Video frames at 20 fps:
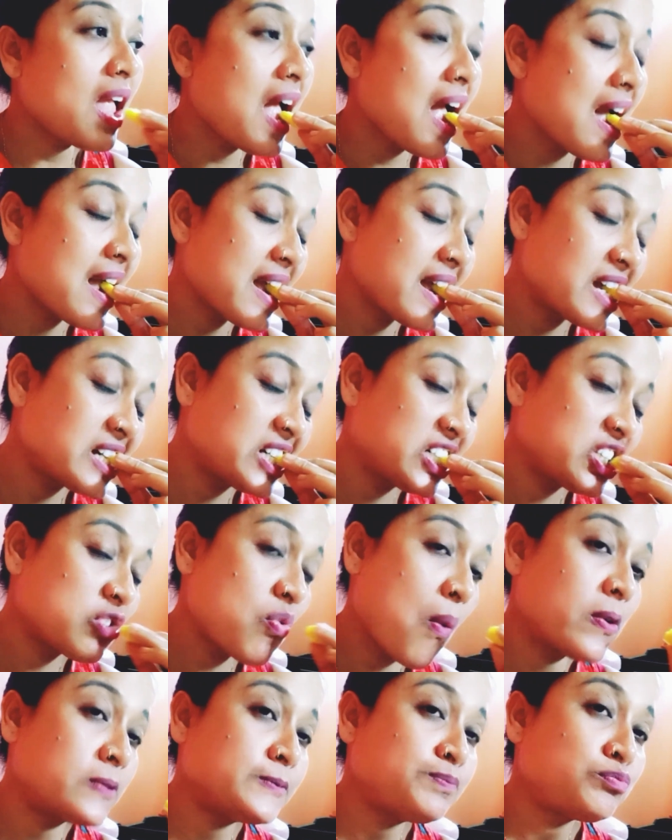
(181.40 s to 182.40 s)
তো আমার
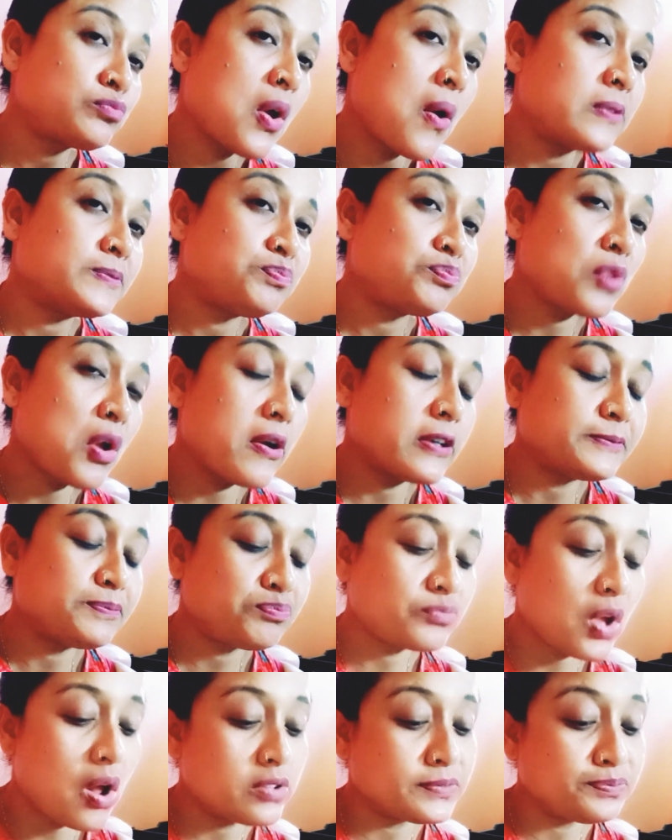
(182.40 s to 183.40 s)
বাড়িতে খাওয়ার মতো কোনো
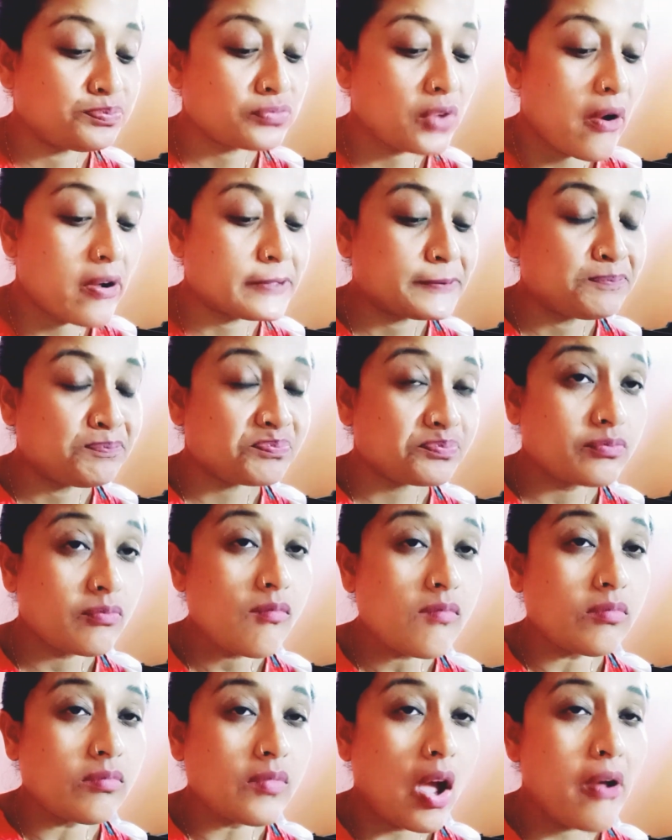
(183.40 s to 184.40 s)
লোক নেই তো
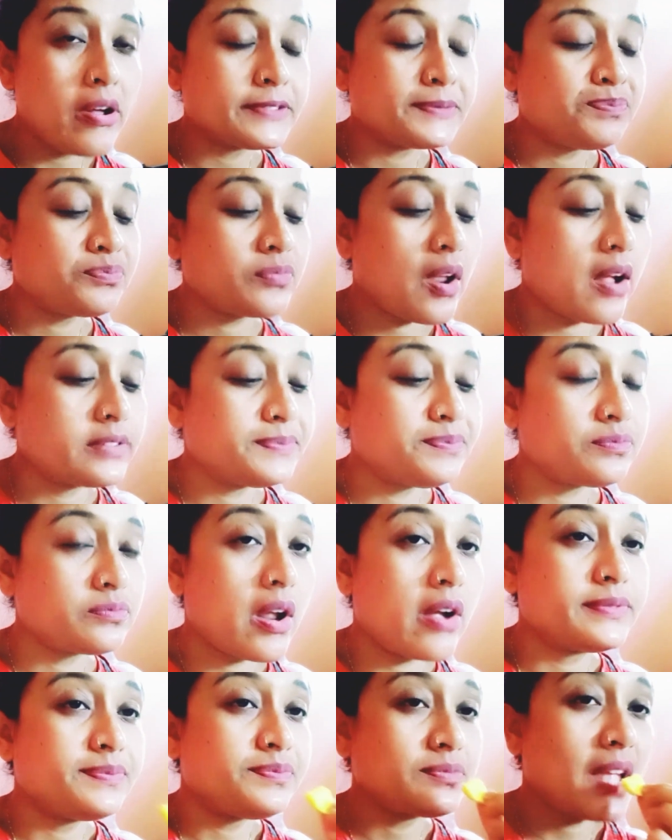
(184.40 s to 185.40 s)
আমটাকে আমি
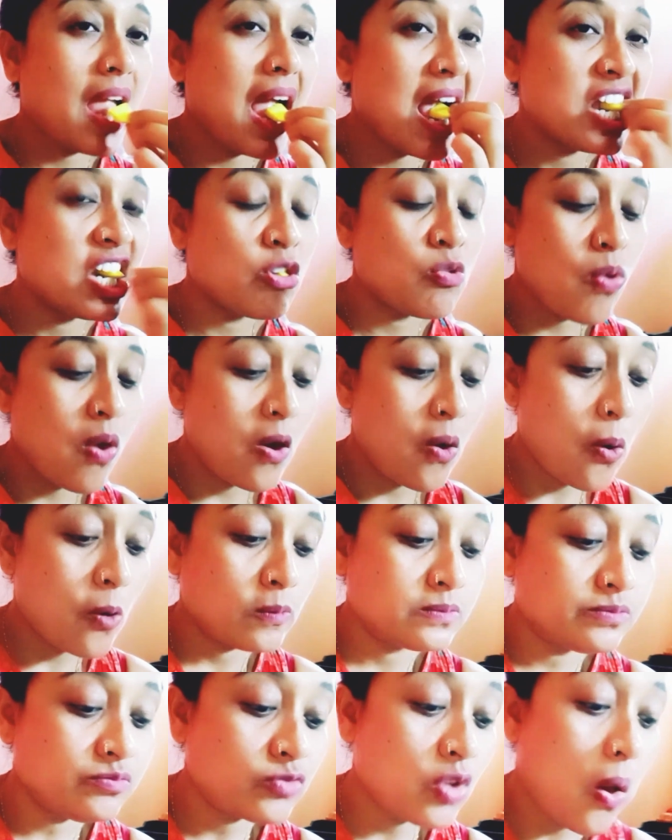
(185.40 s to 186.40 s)
এখন খাবো বসে বসে
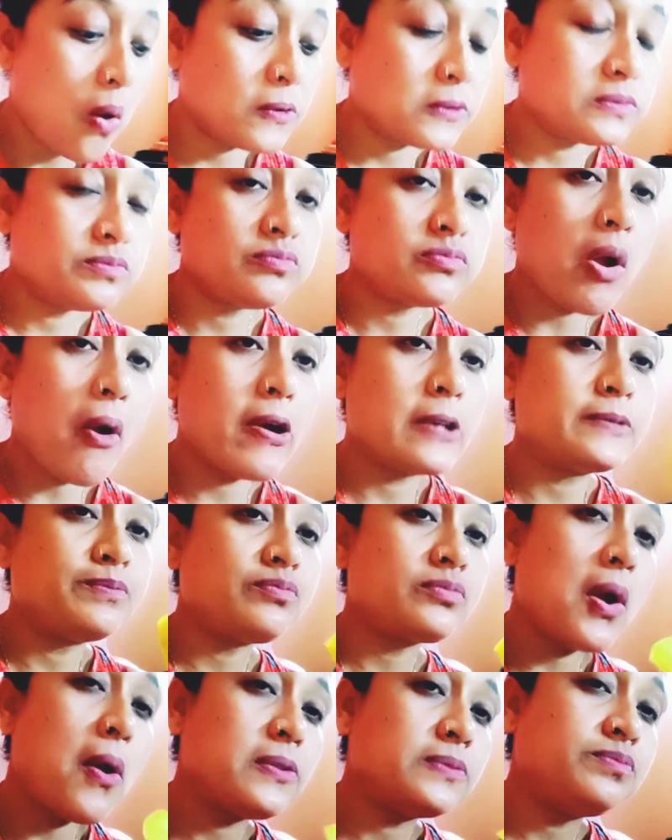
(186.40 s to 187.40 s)
তো দারুণ
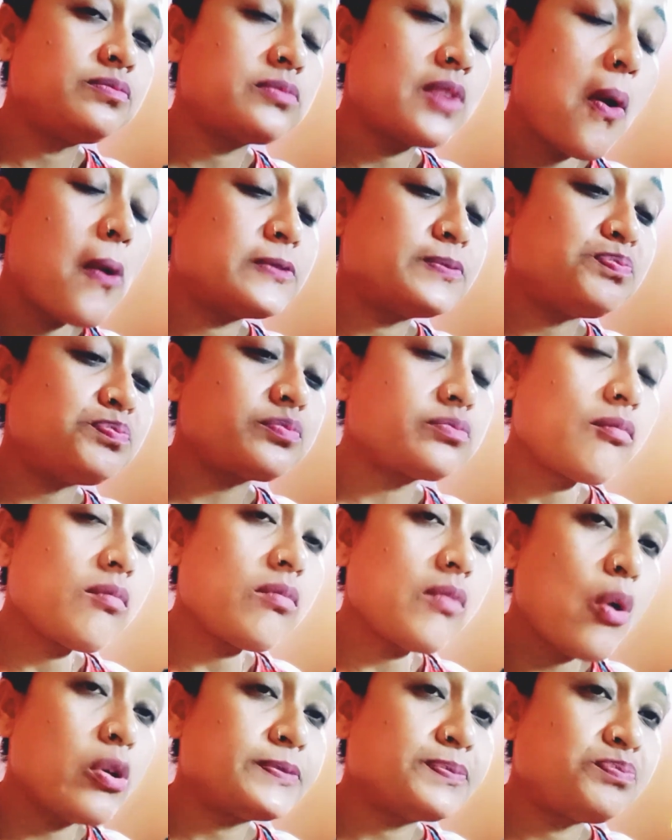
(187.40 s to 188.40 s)
টেস্ট ছিল এরকম
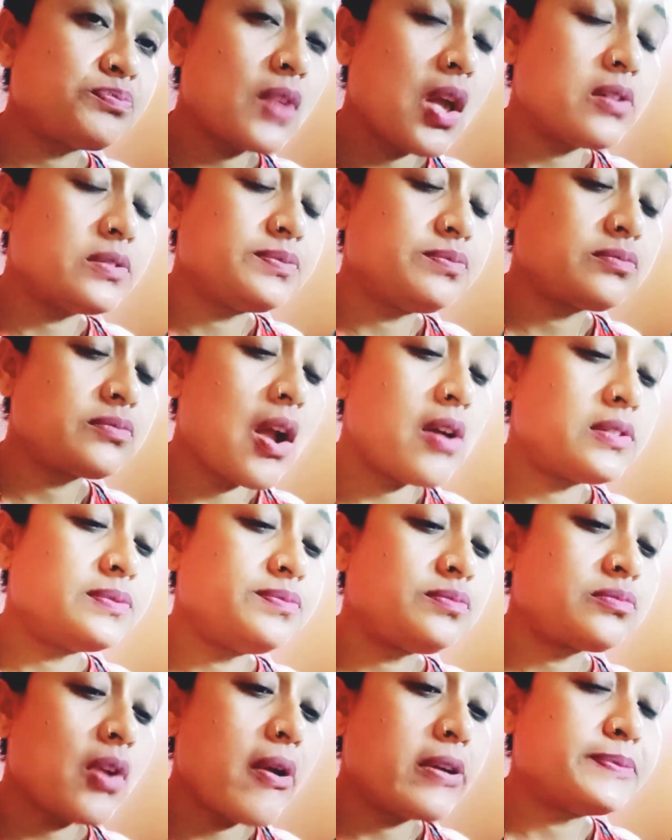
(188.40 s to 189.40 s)
টেস্ট মানে
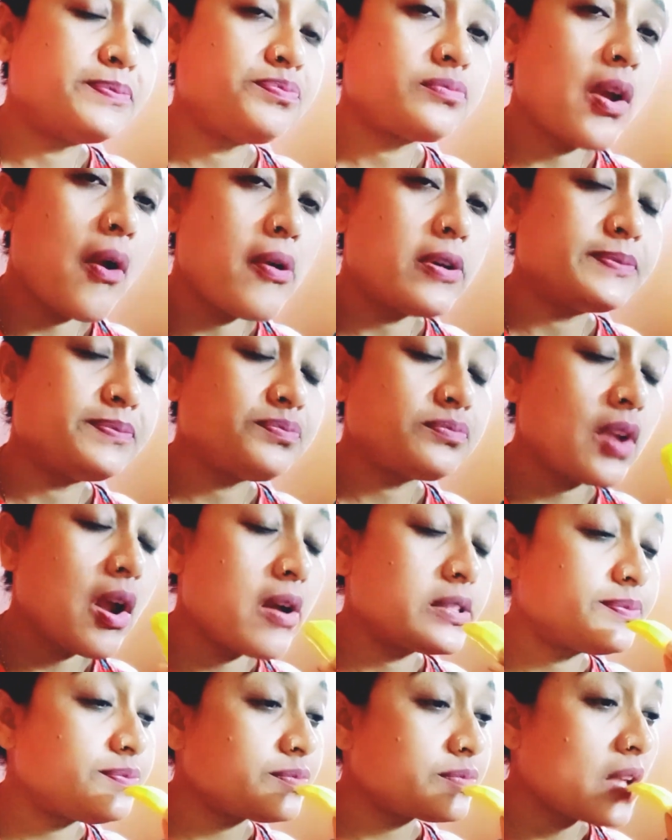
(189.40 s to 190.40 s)
বলে বোঝানো যাবে না
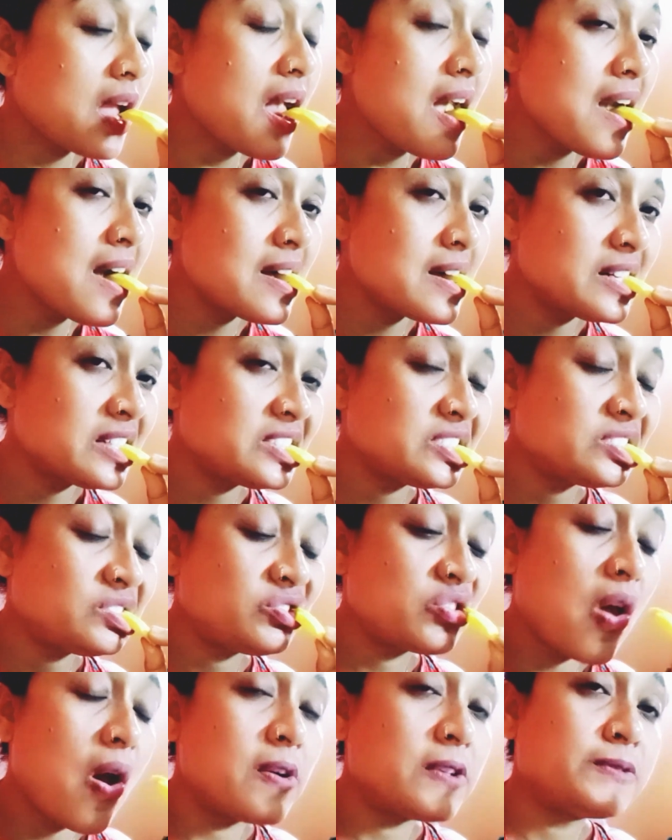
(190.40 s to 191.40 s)
অসাধারণ খেতে